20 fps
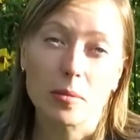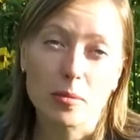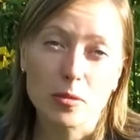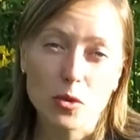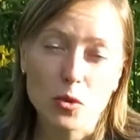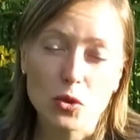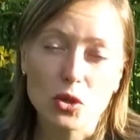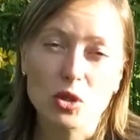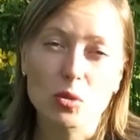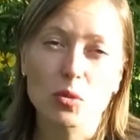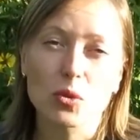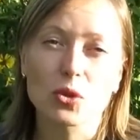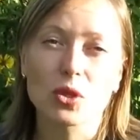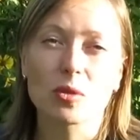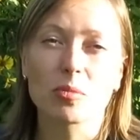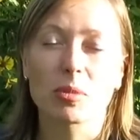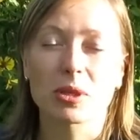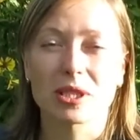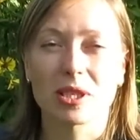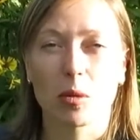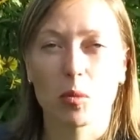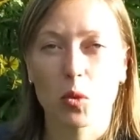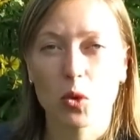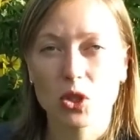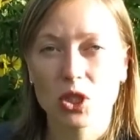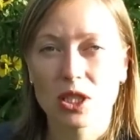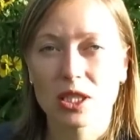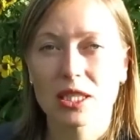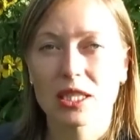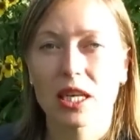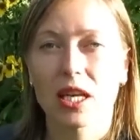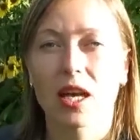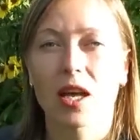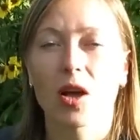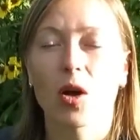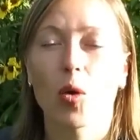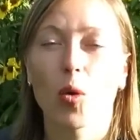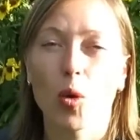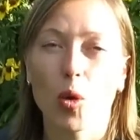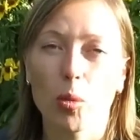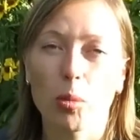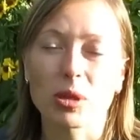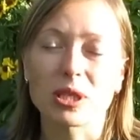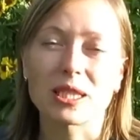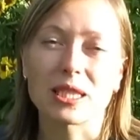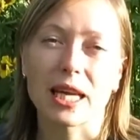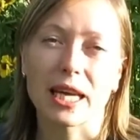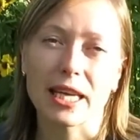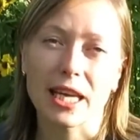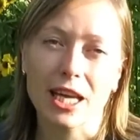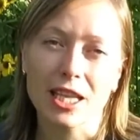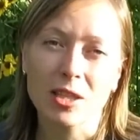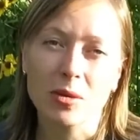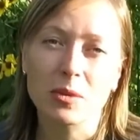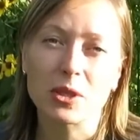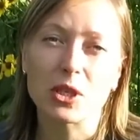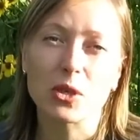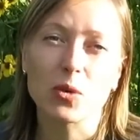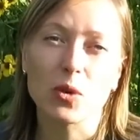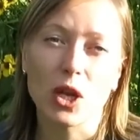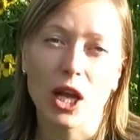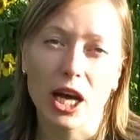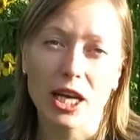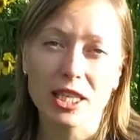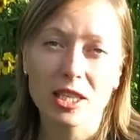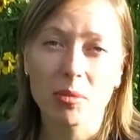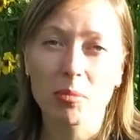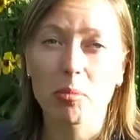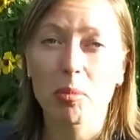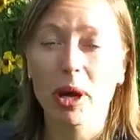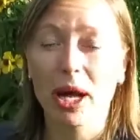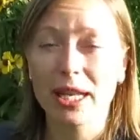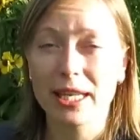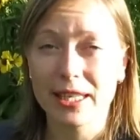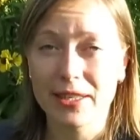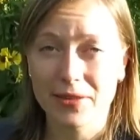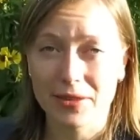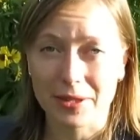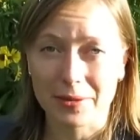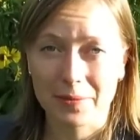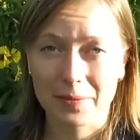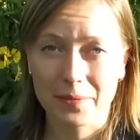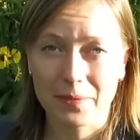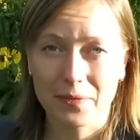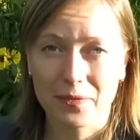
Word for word: нужно будет позаботиться о постоянном регулярном поливе.